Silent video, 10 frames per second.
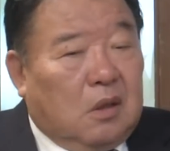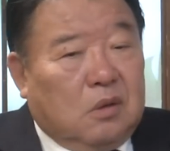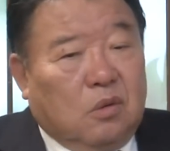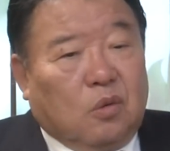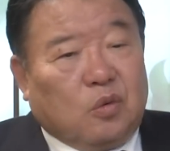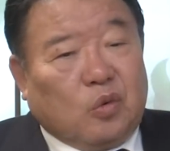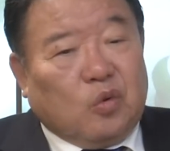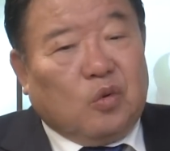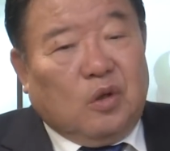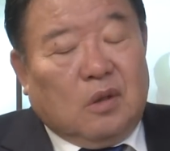世のこと
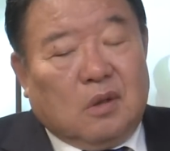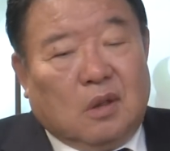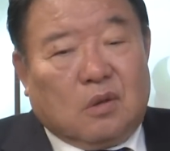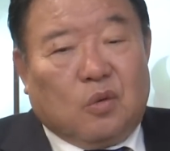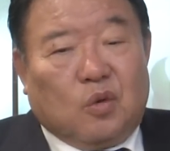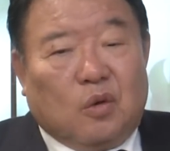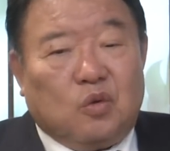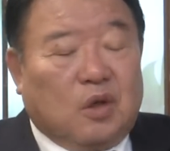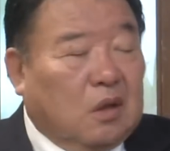をやってほらロシア